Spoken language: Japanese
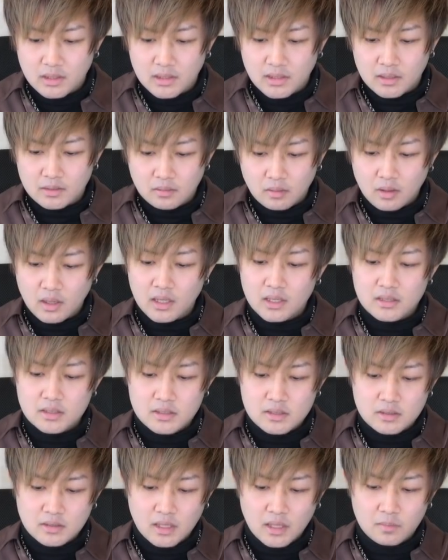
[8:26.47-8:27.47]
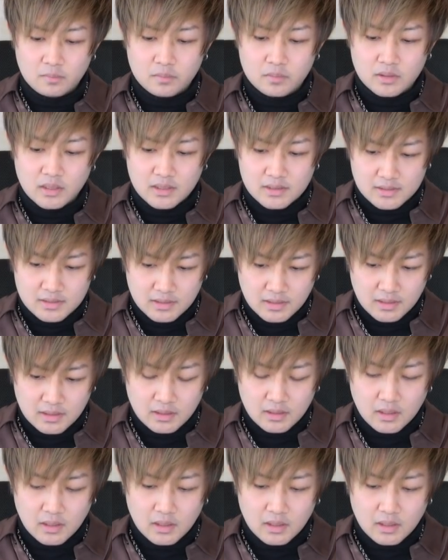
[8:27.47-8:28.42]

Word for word: キラーの貫通タイプですね。